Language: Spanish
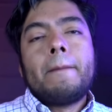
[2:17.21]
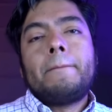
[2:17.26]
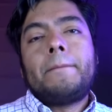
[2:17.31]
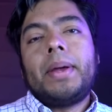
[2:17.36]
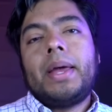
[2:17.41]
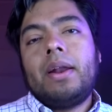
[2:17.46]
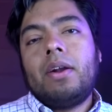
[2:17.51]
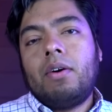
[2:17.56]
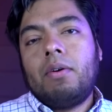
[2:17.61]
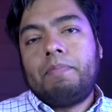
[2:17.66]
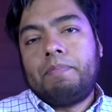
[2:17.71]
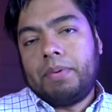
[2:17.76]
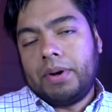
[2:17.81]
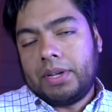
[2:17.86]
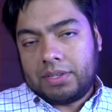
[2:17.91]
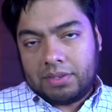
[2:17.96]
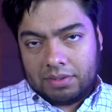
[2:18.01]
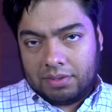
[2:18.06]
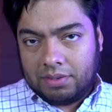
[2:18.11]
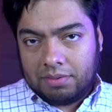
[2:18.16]
pero
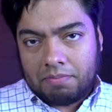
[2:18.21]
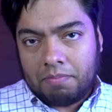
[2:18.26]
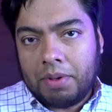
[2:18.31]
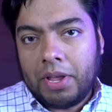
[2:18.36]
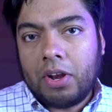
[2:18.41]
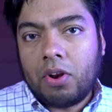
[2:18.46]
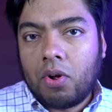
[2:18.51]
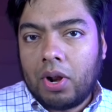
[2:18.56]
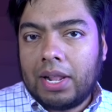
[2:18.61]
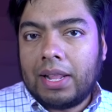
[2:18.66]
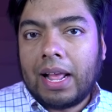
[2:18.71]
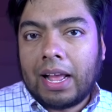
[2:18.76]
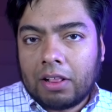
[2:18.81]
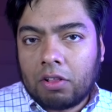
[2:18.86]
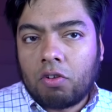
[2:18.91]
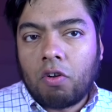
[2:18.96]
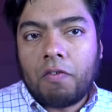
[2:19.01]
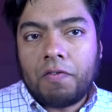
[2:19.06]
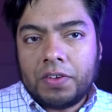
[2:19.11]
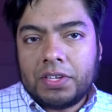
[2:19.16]
pues vino el
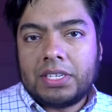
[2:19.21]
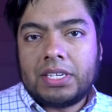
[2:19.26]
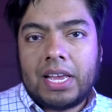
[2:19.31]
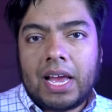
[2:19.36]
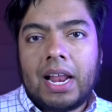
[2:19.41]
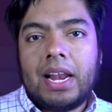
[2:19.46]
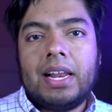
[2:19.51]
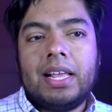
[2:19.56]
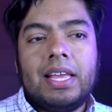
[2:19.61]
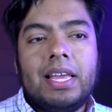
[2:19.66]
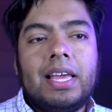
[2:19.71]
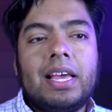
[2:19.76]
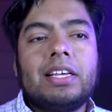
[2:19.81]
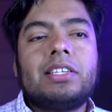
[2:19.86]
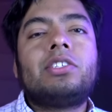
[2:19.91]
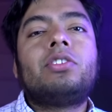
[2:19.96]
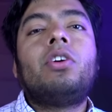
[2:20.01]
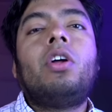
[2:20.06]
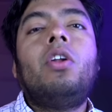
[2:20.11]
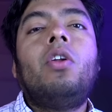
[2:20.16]
dato oficial y
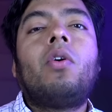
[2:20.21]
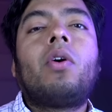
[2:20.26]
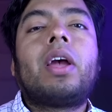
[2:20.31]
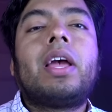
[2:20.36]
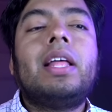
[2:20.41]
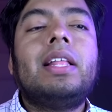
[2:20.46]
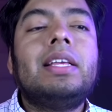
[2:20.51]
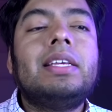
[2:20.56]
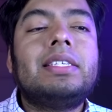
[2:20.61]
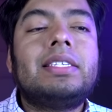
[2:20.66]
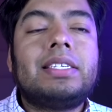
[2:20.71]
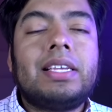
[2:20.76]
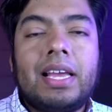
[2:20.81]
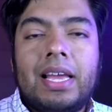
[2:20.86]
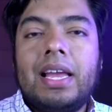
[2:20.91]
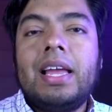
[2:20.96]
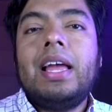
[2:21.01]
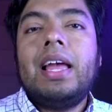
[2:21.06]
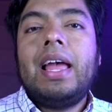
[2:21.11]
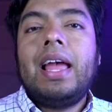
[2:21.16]
esto es lo que
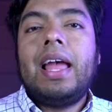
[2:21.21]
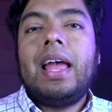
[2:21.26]
dice